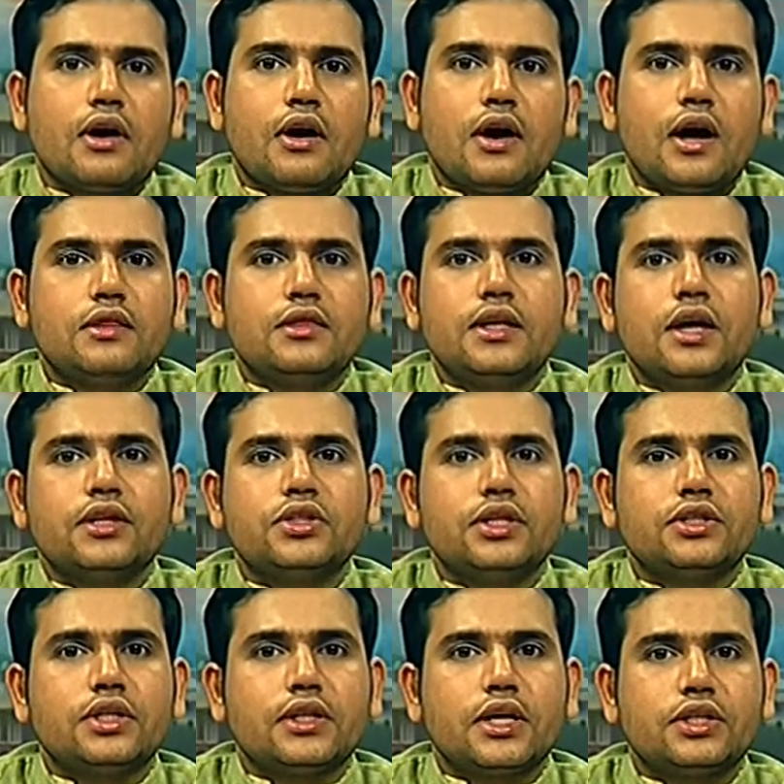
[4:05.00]
अद्य
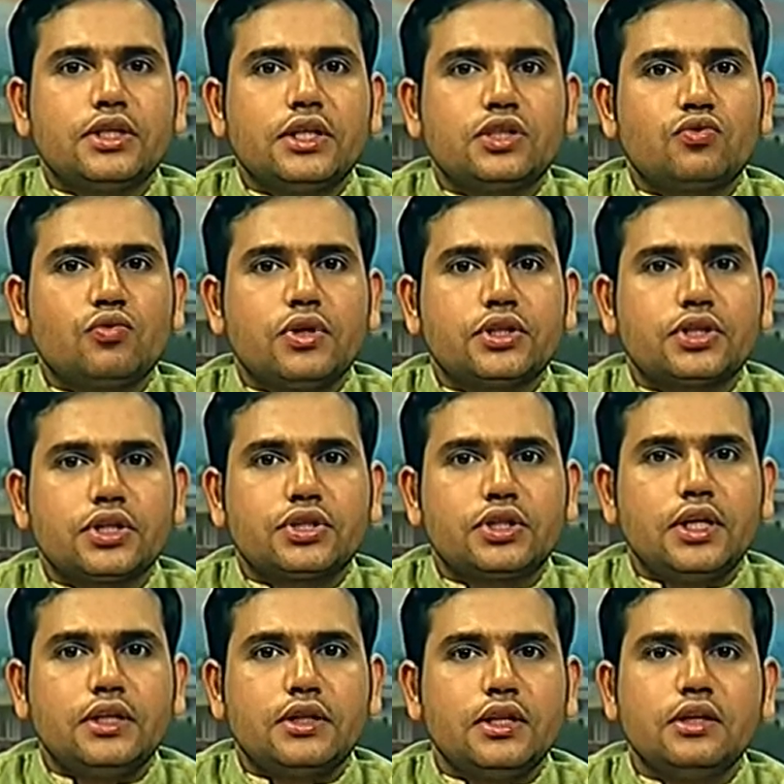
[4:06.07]
अशेषदेशे
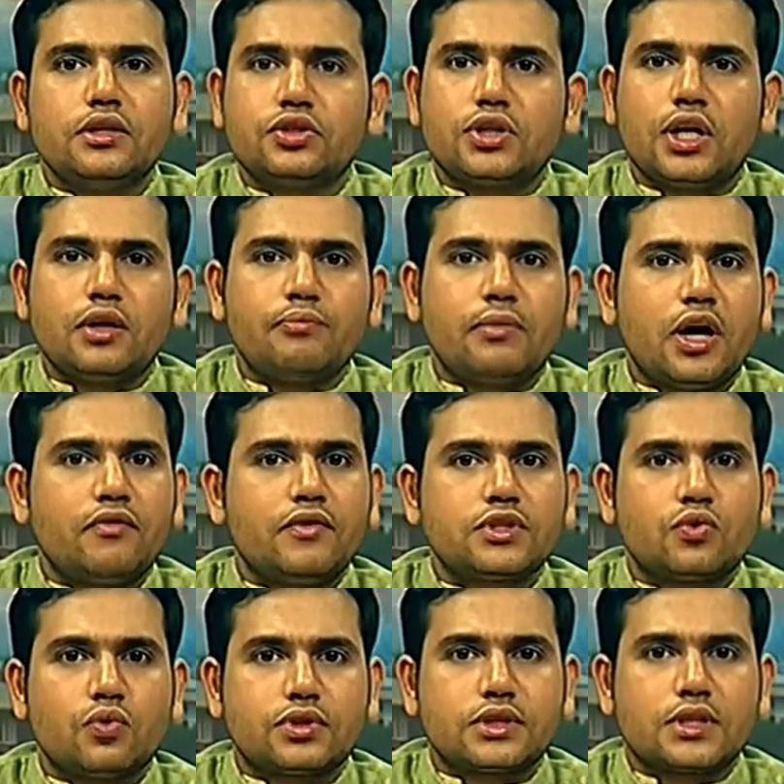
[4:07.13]
सूर्यषष्ठीति छठ पर्व
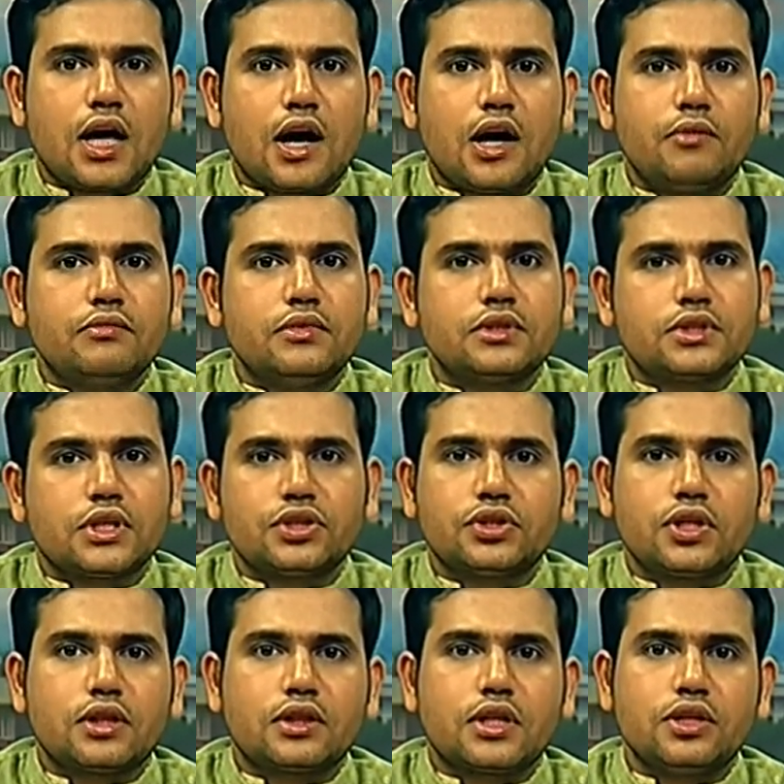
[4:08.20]
सोत्साह
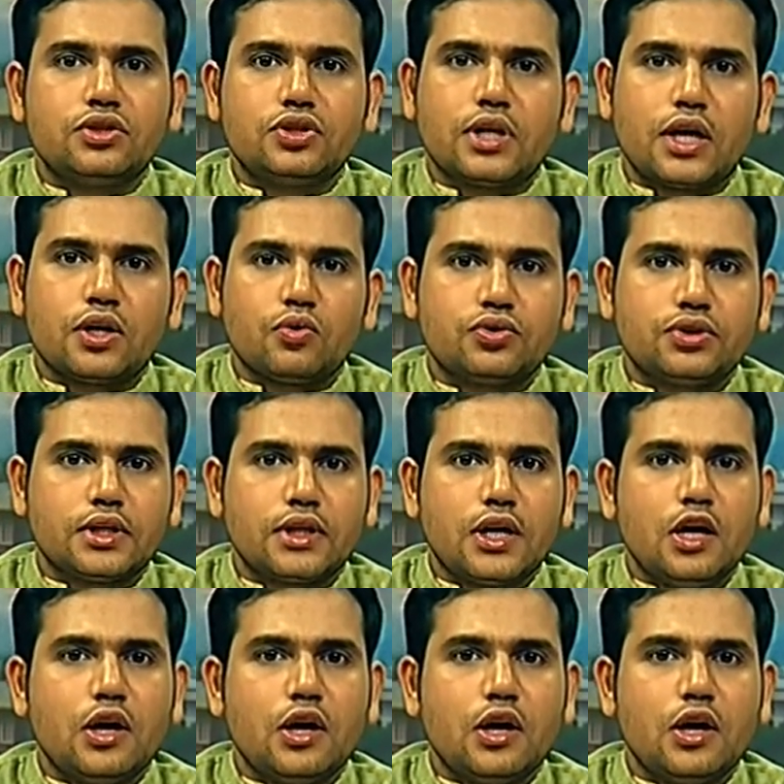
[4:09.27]
सश्रद्धाज्य चायोज्यते